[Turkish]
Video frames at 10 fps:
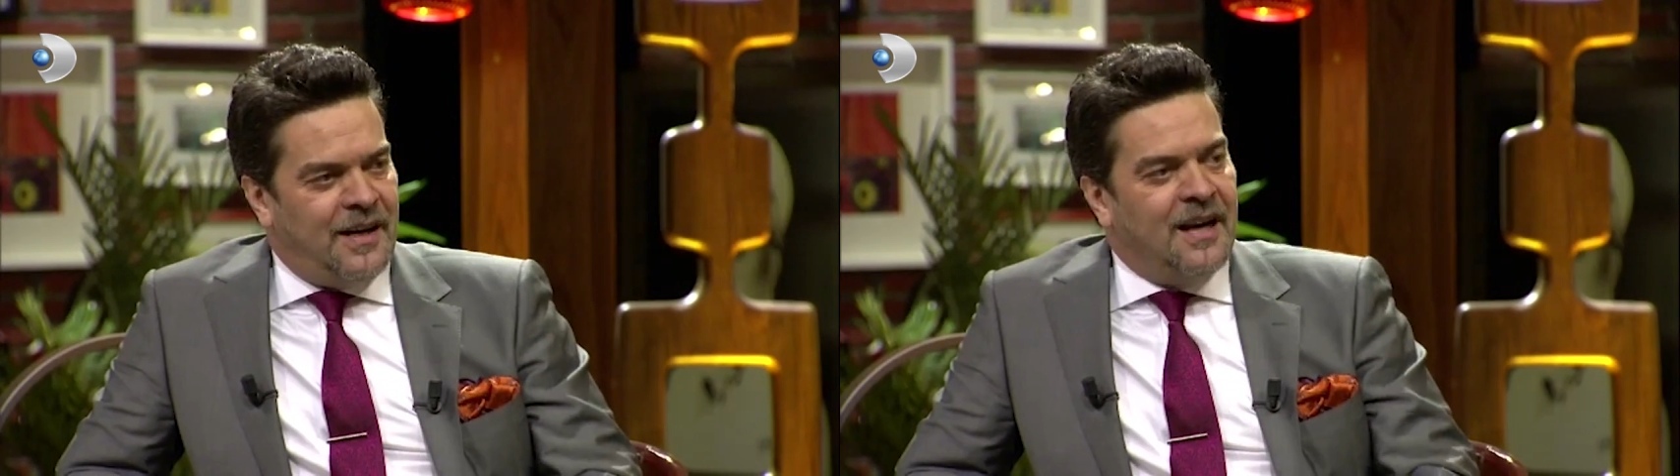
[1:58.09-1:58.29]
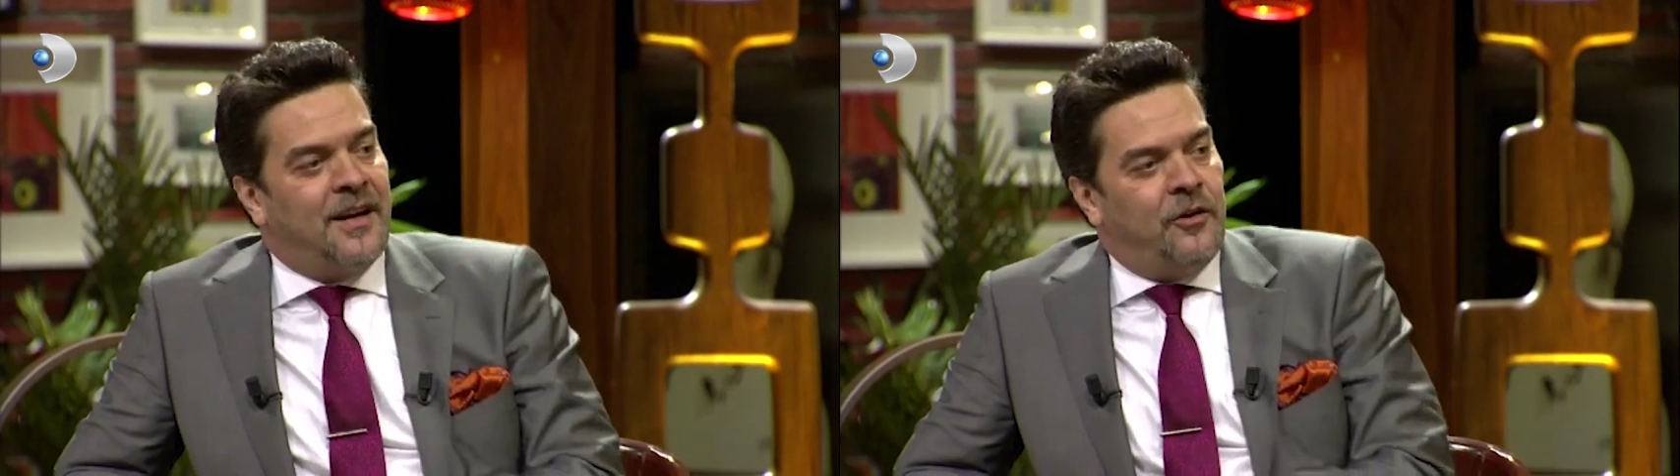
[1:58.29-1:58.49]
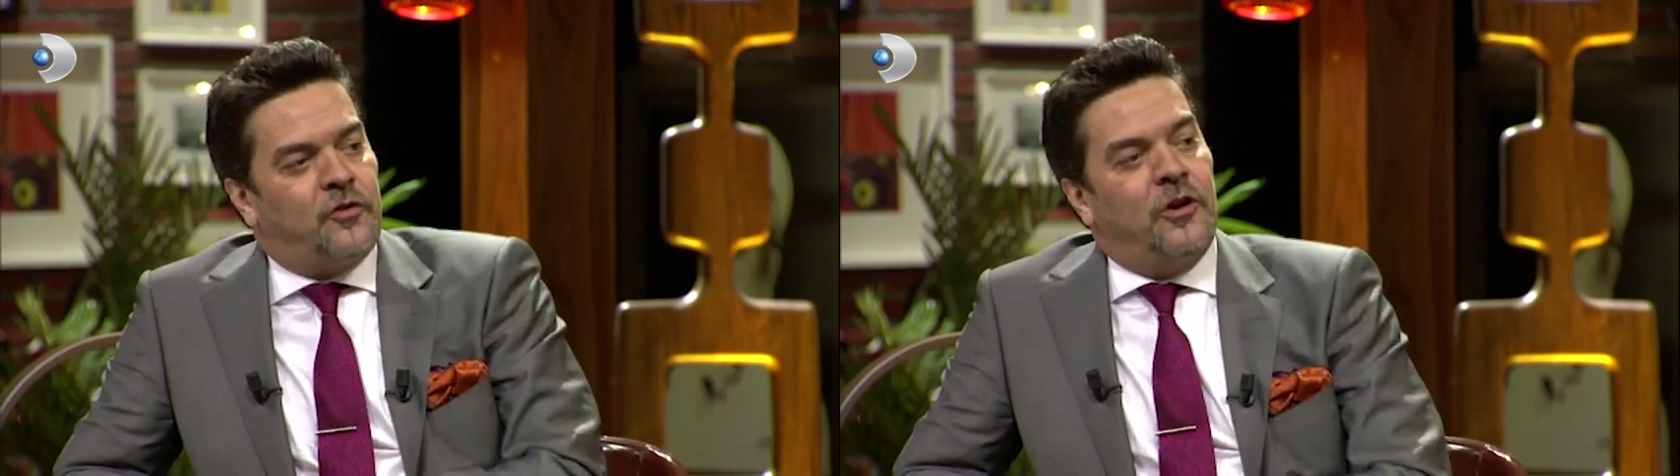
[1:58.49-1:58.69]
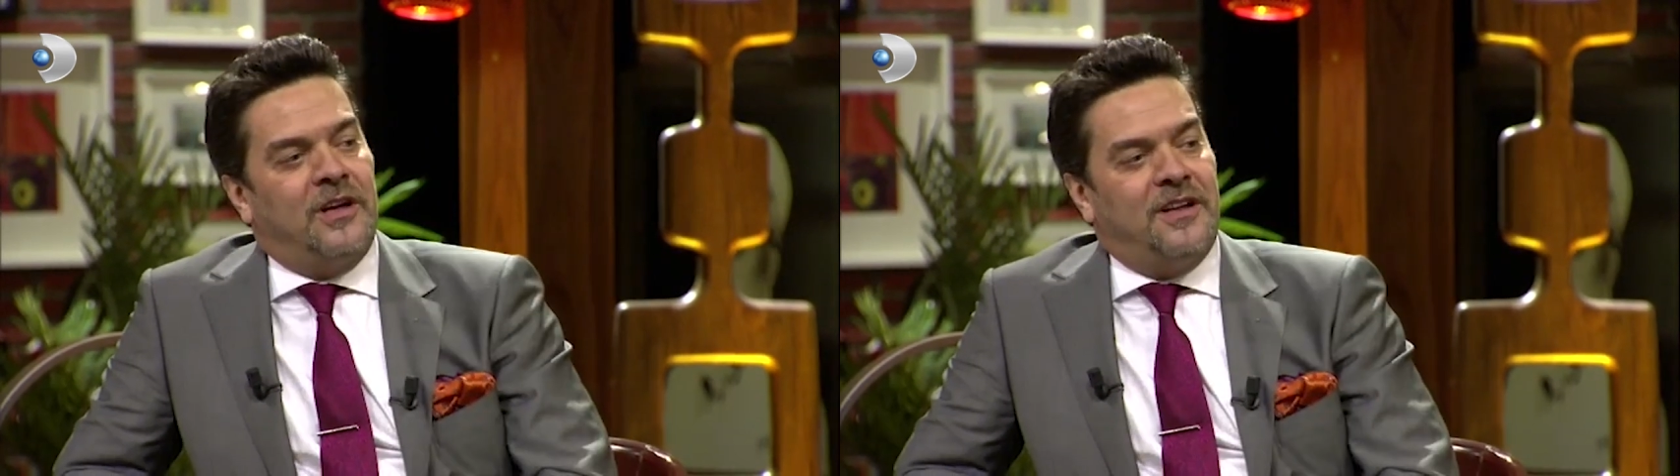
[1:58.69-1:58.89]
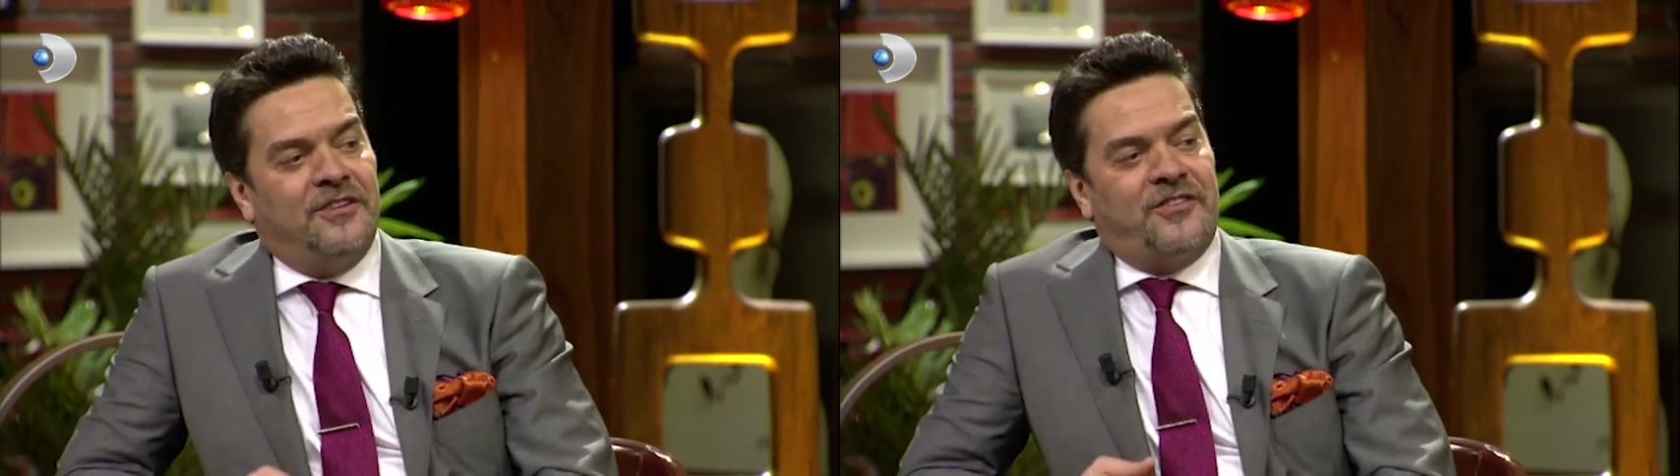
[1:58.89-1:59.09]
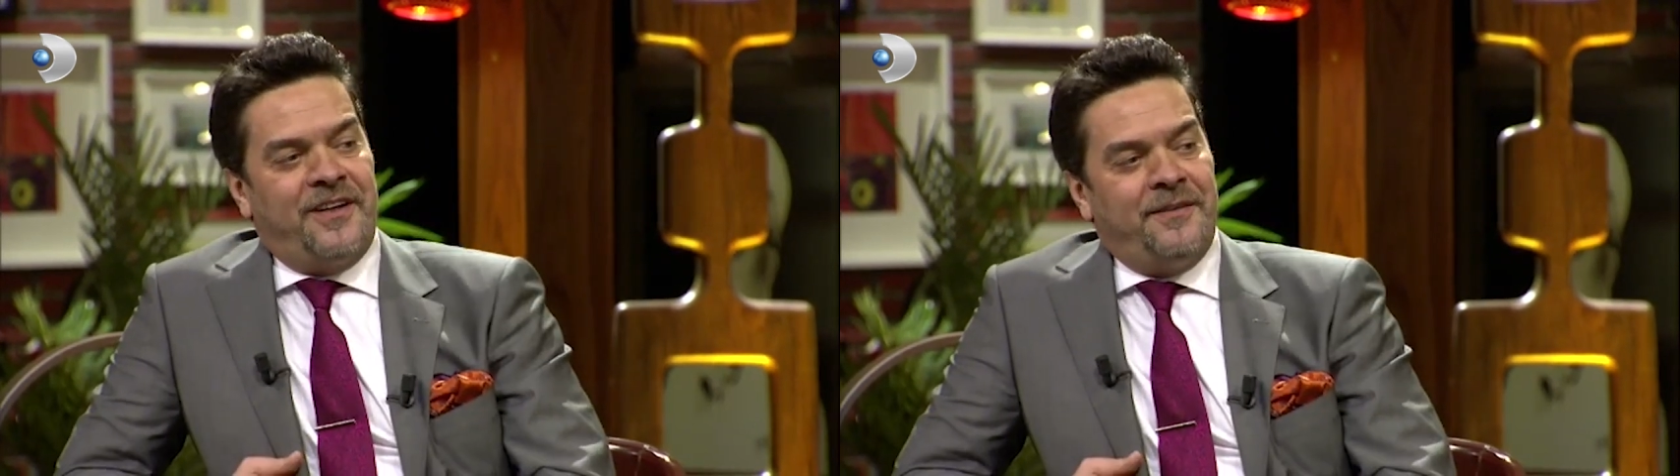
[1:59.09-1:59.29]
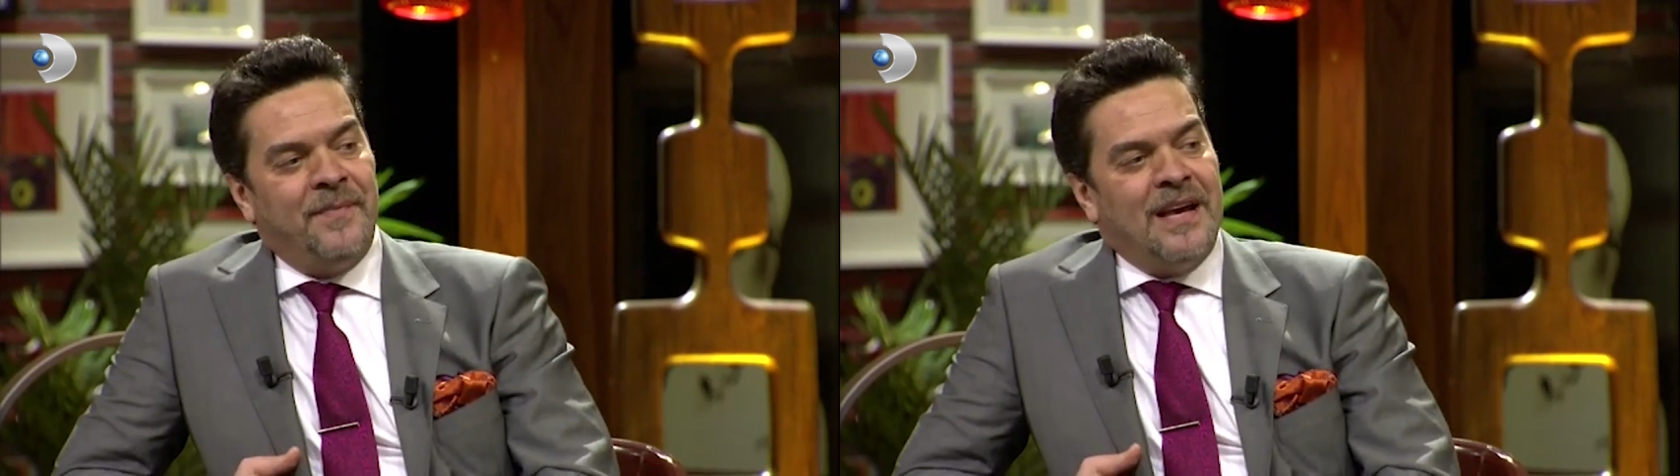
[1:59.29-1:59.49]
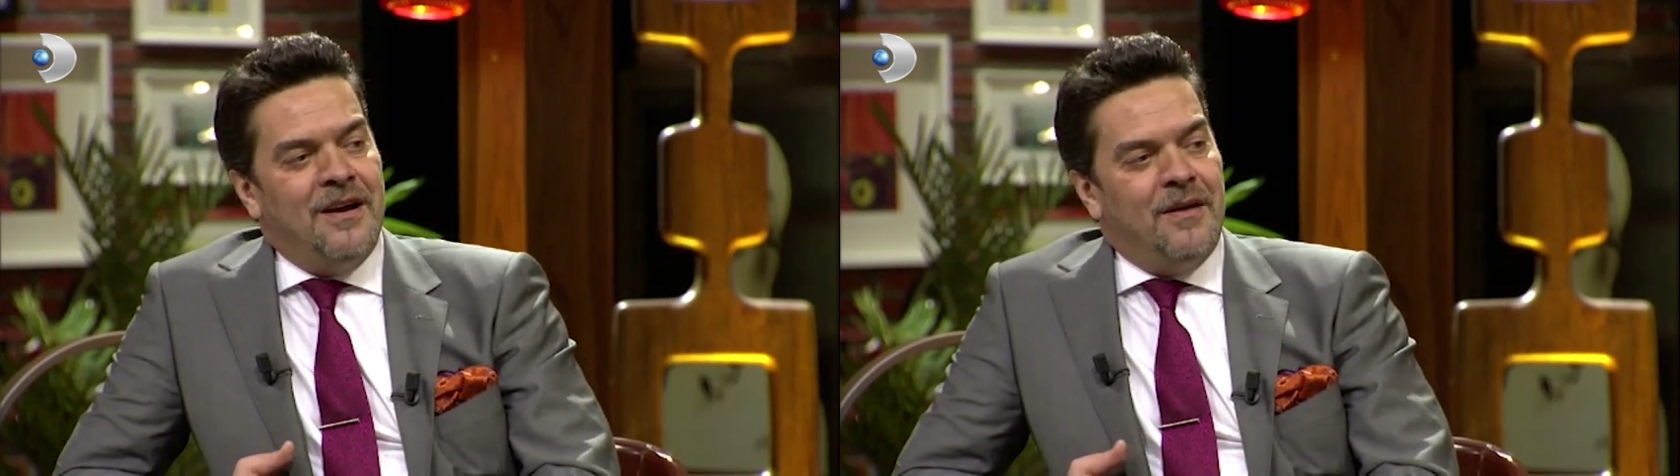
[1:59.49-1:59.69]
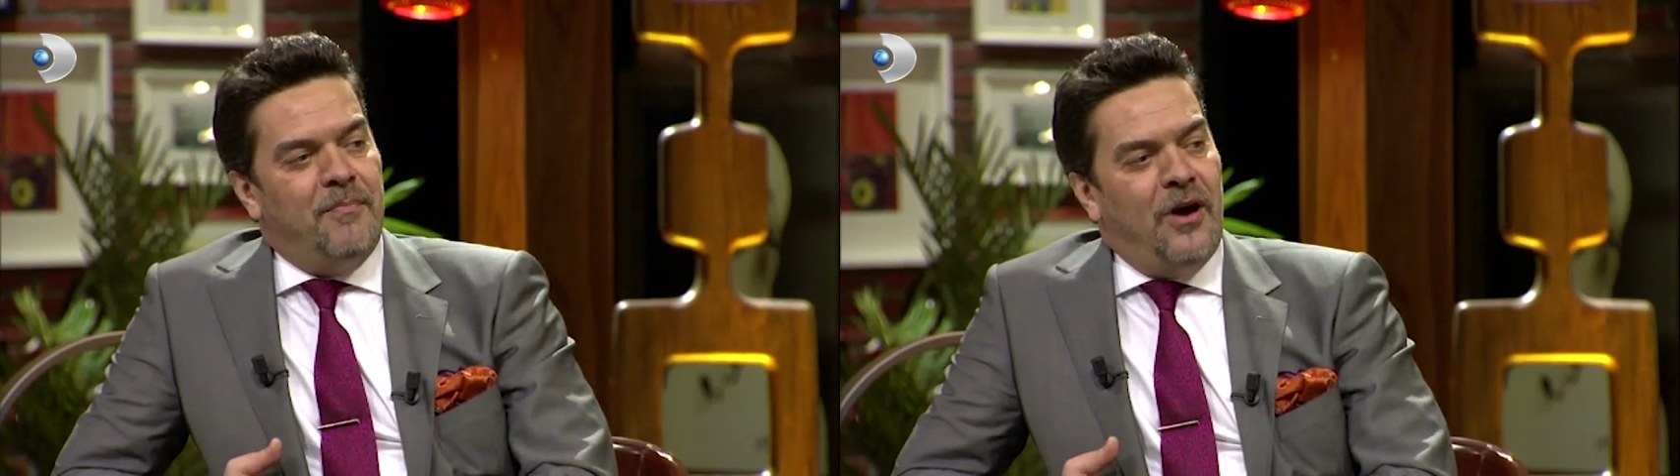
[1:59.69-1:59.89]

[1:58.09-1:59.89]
Hakan'ın söyledikleri sana. Ve-